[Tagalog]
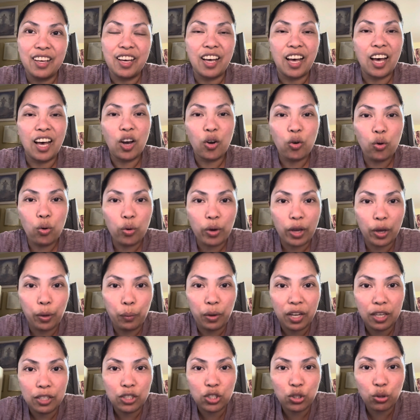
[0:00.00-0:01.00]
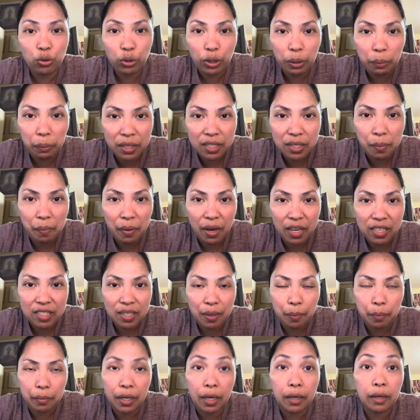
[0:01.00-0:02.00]
ako kay wala jud ko nagbasa-basa
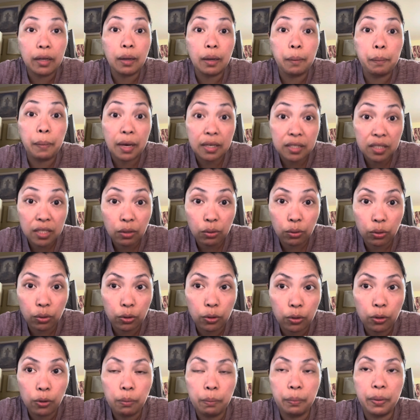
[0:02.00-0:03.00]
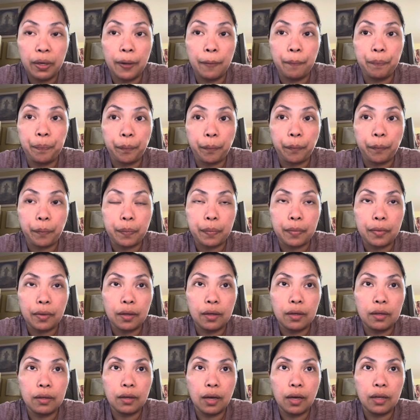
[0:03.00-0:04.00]
nag, nagbasa ko but
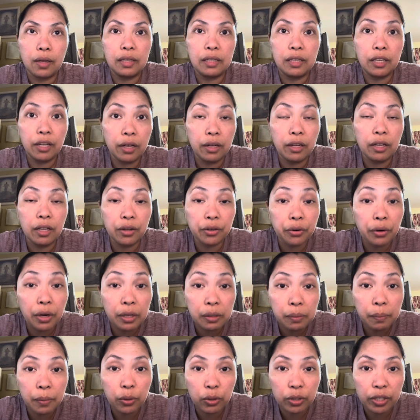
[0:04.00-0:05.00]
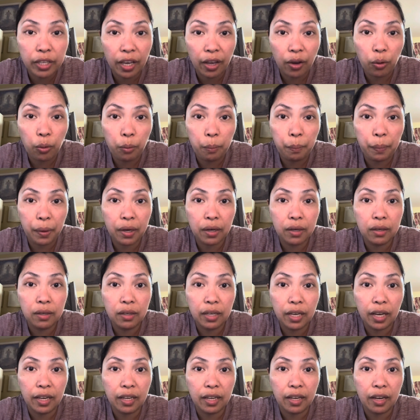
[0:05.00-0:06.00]
li literal magud kay akong pag
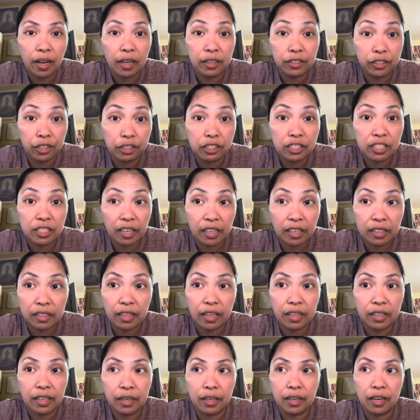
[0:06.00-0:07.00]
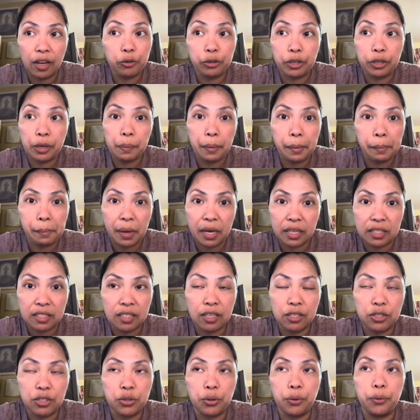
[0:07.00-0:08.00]
kanang understand anang akong
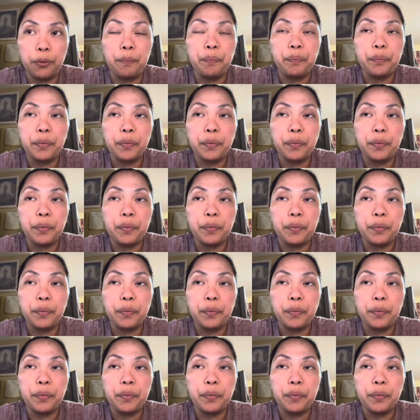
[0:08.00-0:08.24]
gipangbasa so